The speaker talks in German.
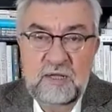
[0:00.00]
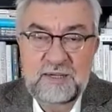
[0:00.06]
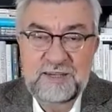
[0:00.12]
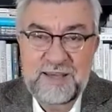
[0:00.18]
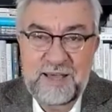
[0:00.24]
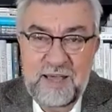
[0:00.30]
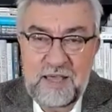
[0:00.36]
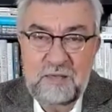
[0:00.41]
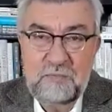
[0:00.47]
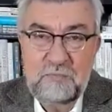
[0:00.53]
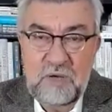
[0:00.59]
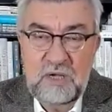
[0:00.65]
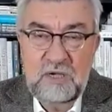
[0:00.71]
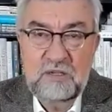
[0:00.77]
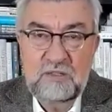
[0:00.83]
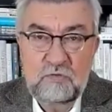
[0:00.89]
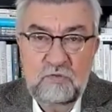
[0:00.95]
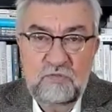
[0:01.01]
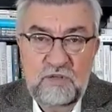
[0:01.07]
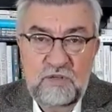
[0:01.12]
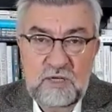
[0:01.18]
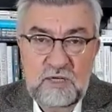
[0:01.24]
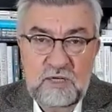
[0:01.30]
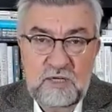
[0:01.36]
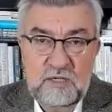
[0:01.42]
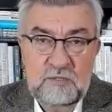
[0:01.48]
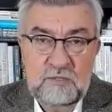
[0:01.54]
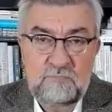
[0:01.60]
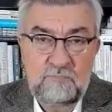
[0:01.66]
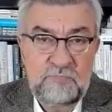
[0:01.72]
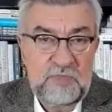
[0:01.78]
Dreimal so viel Geld.